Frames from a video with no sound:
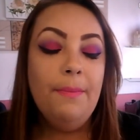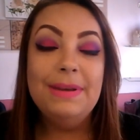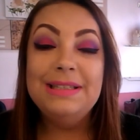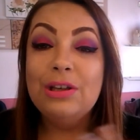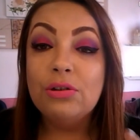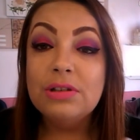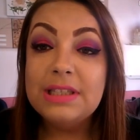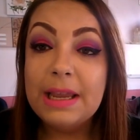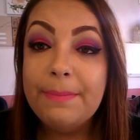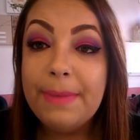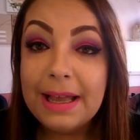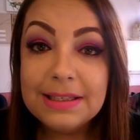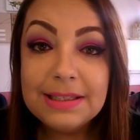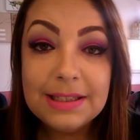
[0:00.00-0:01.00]
Mas eu gostei
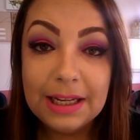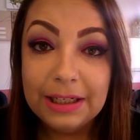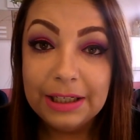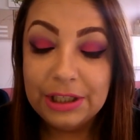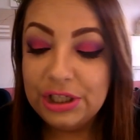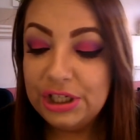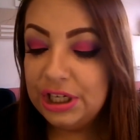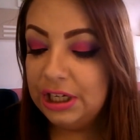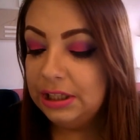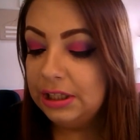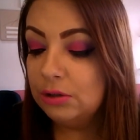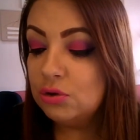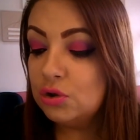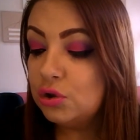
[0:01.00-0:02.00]
bastante,
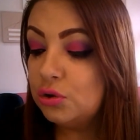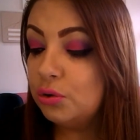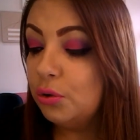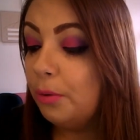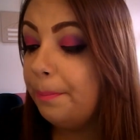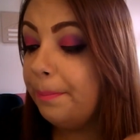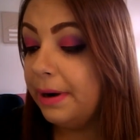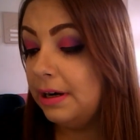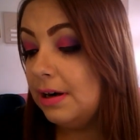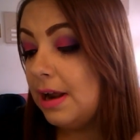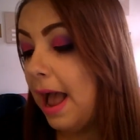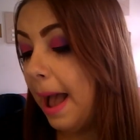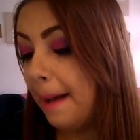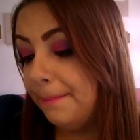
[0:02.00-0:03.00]
então
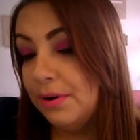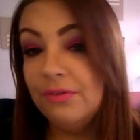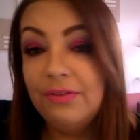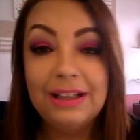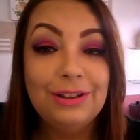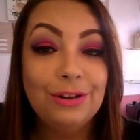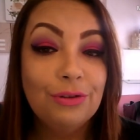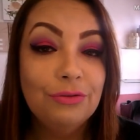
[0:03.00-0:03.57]
super aprovado.